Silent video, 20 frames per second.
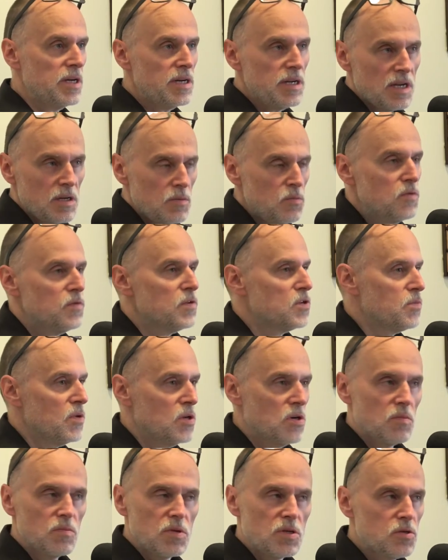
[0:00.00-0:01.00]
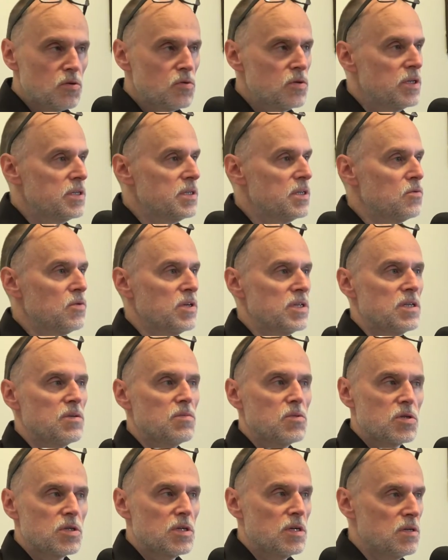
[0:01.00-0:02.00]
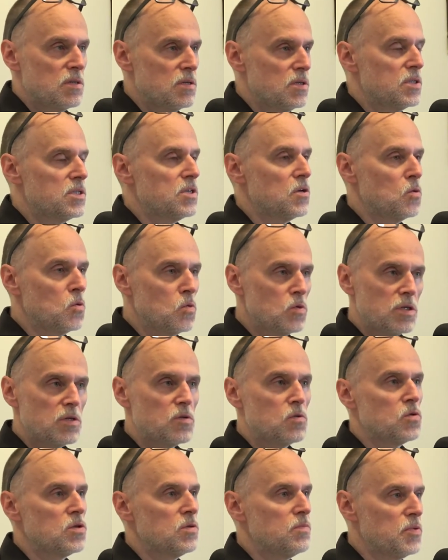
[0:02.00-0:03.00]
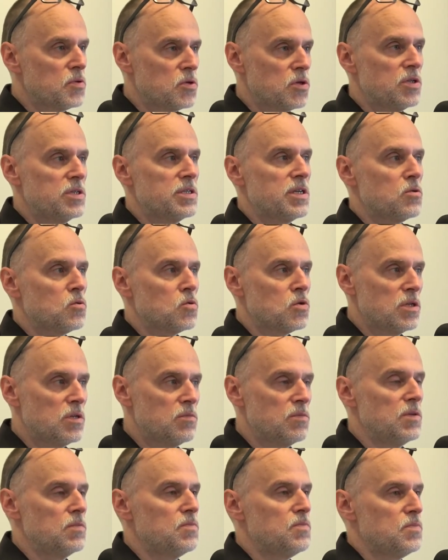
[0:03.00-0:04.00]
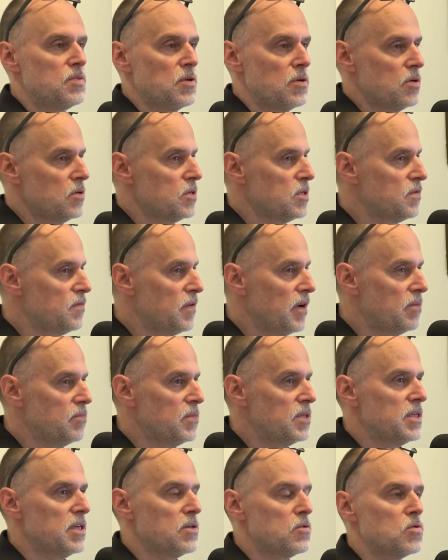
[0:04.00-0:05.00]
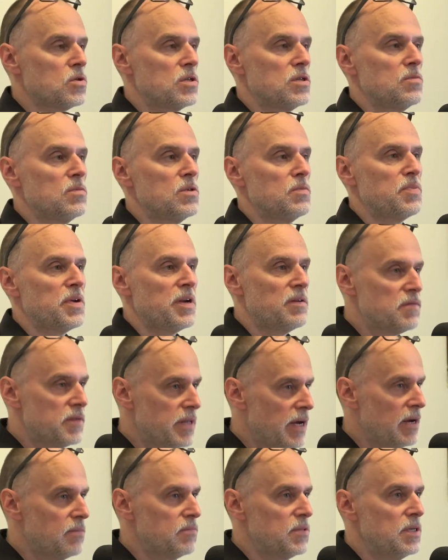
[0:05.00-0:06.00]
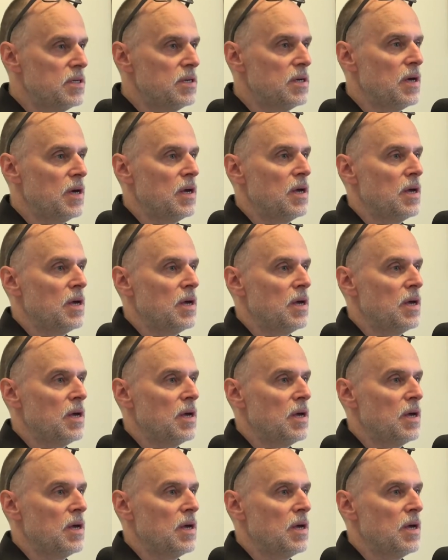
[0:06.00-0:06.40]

Tak jak mówisz, mogą być różne sytuacje. Można, są ludzie, którzy poszli za różnymi proroctwami, za różnymi prawdami,